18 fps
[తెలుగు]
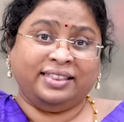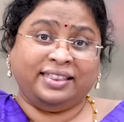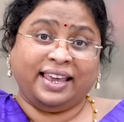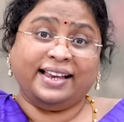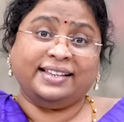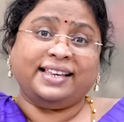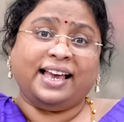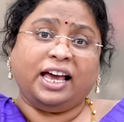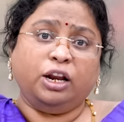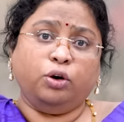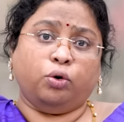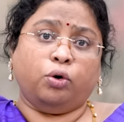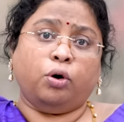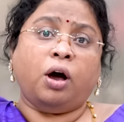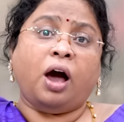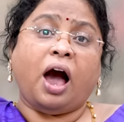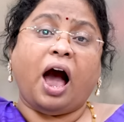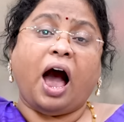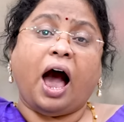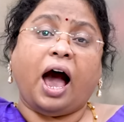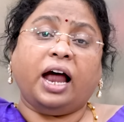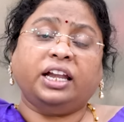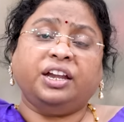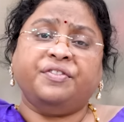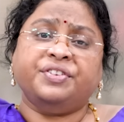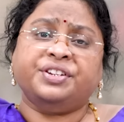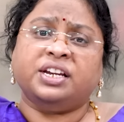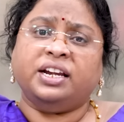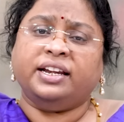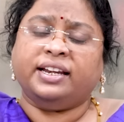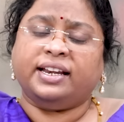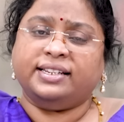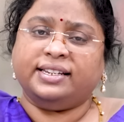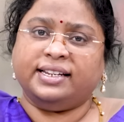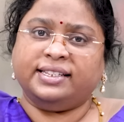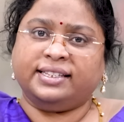దేశాలు ఆర్టిఫిషియల్
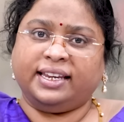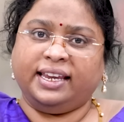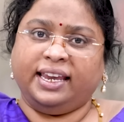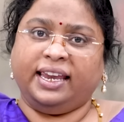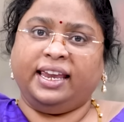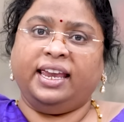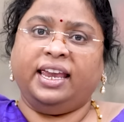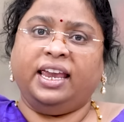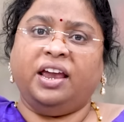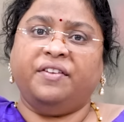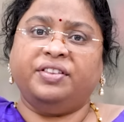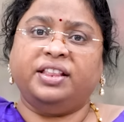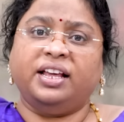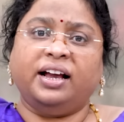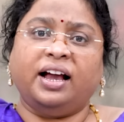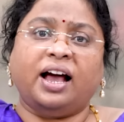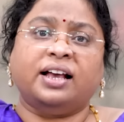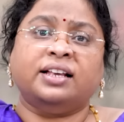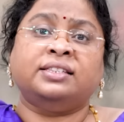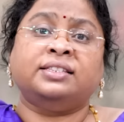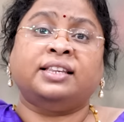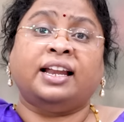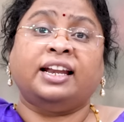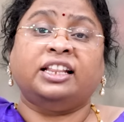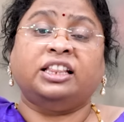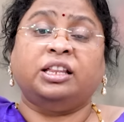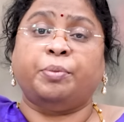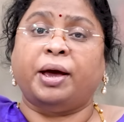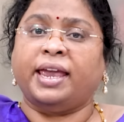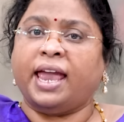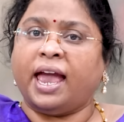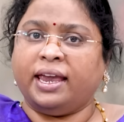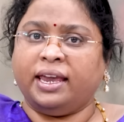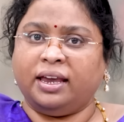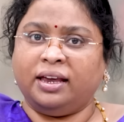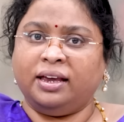ఇంటెలిజెన్స్కి ఏ విధంగా
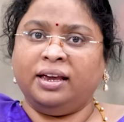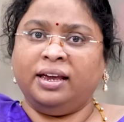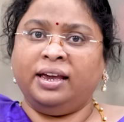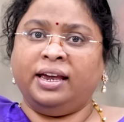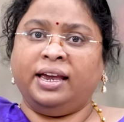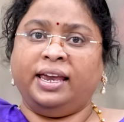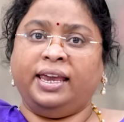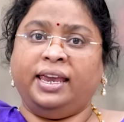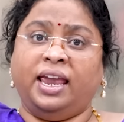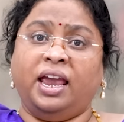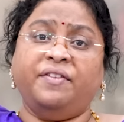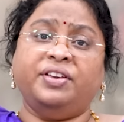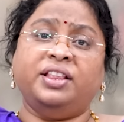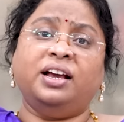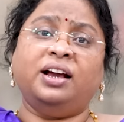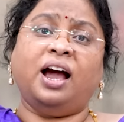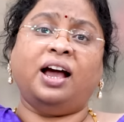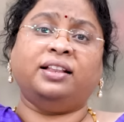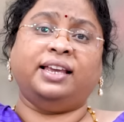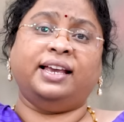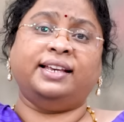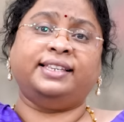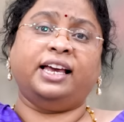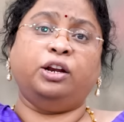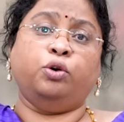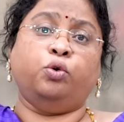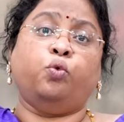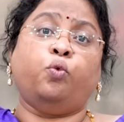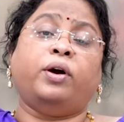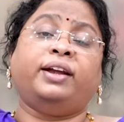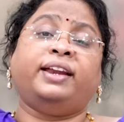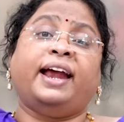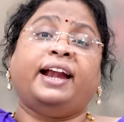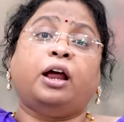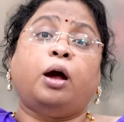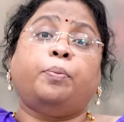సన్నద్ధమయ్యాయి ఏ విధంగా దేశాలు
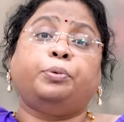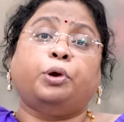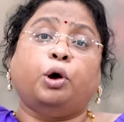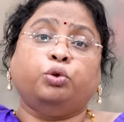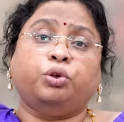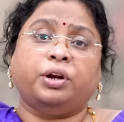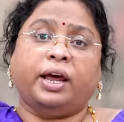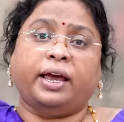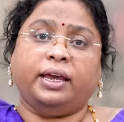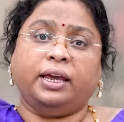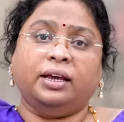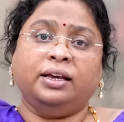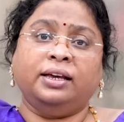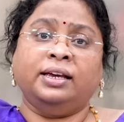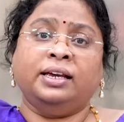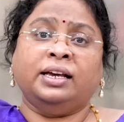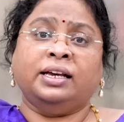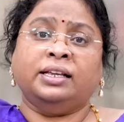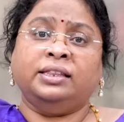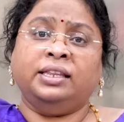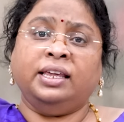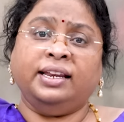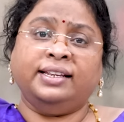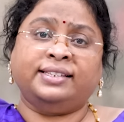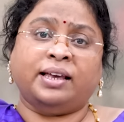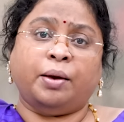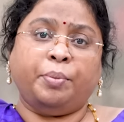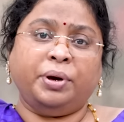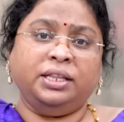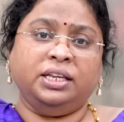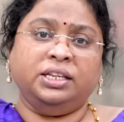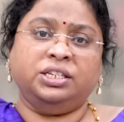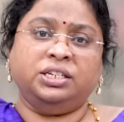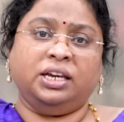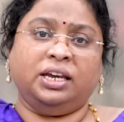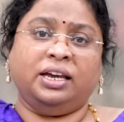వాటికి అడాప్ట్ అవుతున్నాయి దీనికి
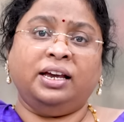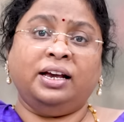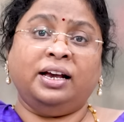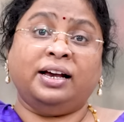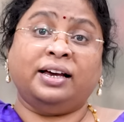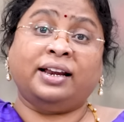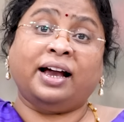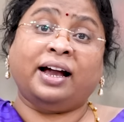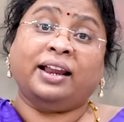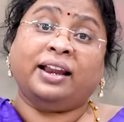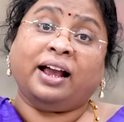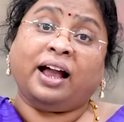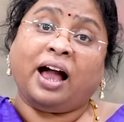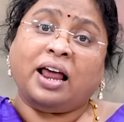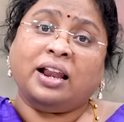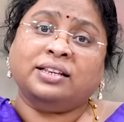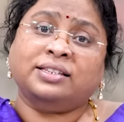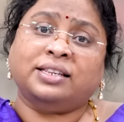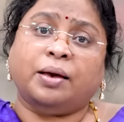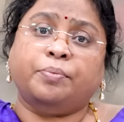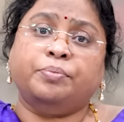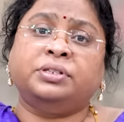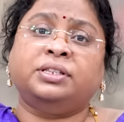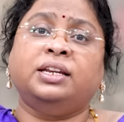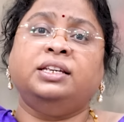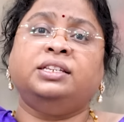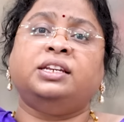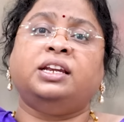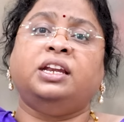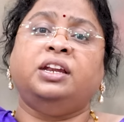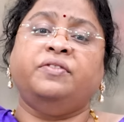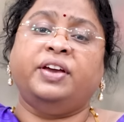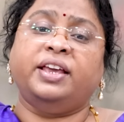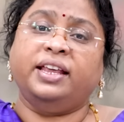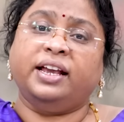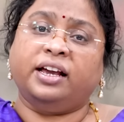సంబంధించి రకరకాల సంస్థలు ఇచ్చిన
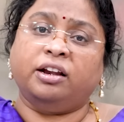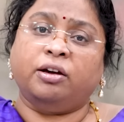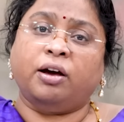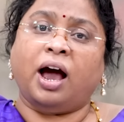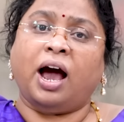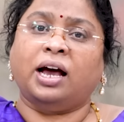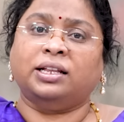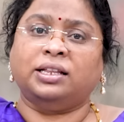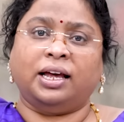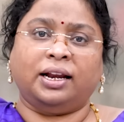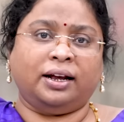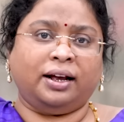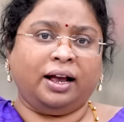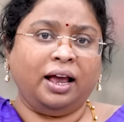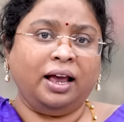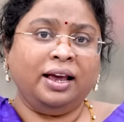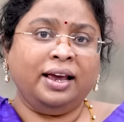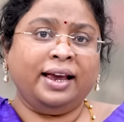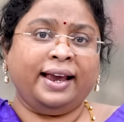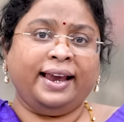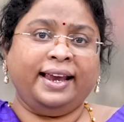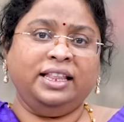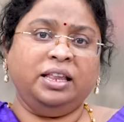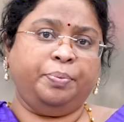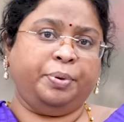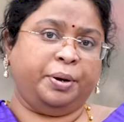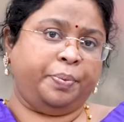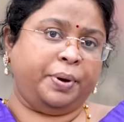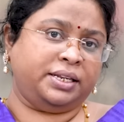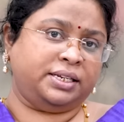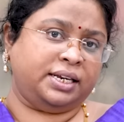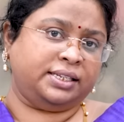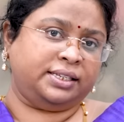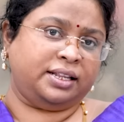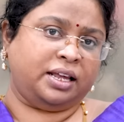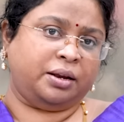నివేదికల ఆధారంగా ఇది ప్రిపేర్
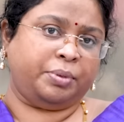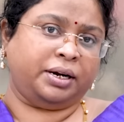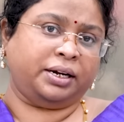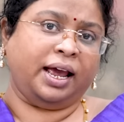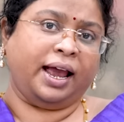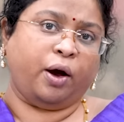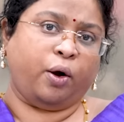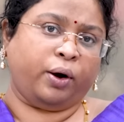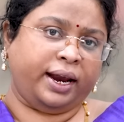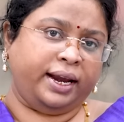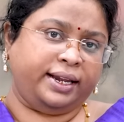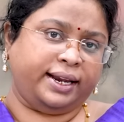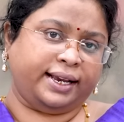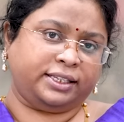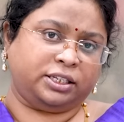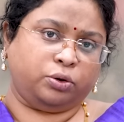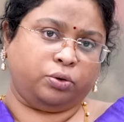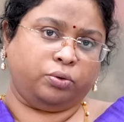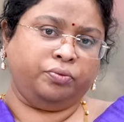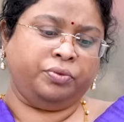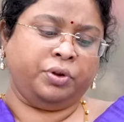చేసిందనమాట ఒక ఇండెక్స్ను